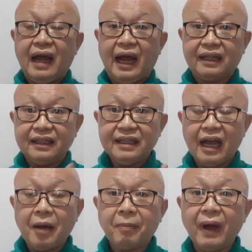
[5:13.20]
Artinya
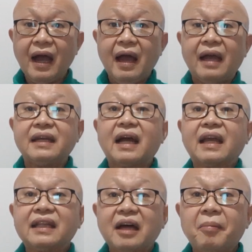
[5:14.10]
apa?
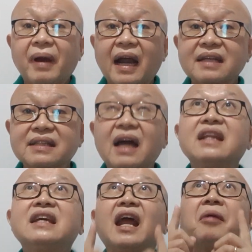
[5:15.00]
Yang kita merasa
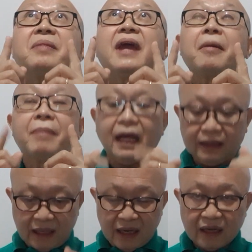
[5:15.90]
dia lebih
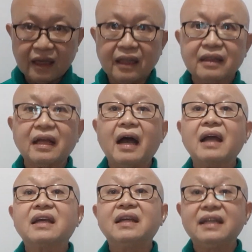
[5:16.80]
hebat,
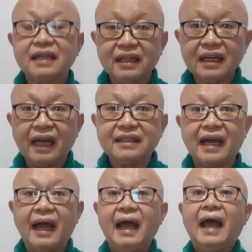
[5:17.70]
kita gini-gini aja.
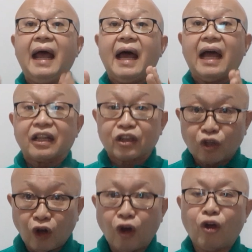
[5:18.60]

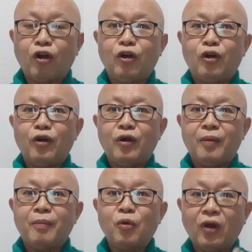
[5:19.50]
Tolong
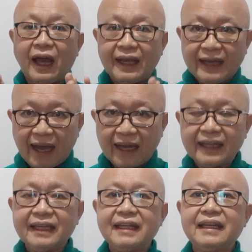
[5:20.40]
mulai
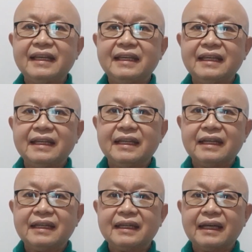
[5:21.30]
hari ini
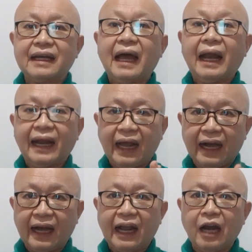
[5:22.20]

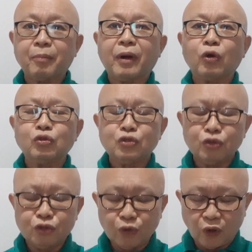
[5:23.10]
rekan-rekan perlu
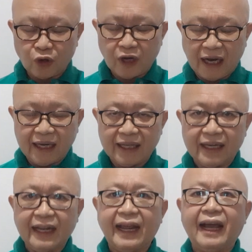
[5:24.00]
jujur dengan
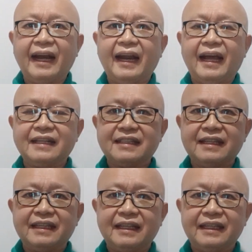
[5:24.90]
diri rekan-rekan
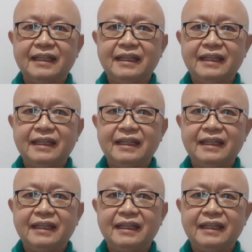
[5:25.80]
sendiri.